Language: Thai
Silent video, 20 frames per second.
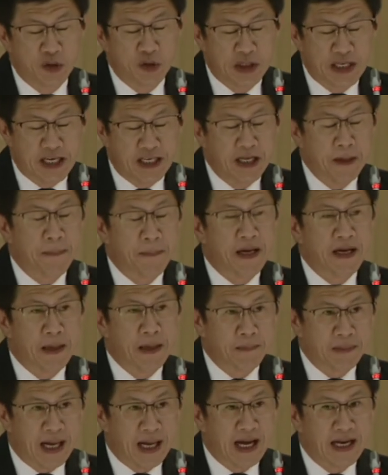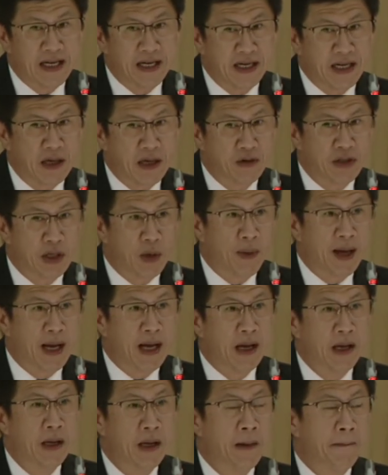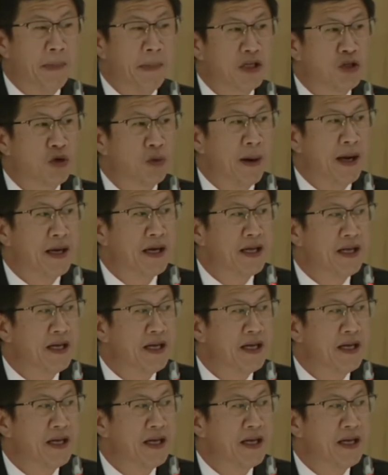สิ่งที่เป็นน้ำตาลอย่างเดียวแต่ว่าปัจจุบัน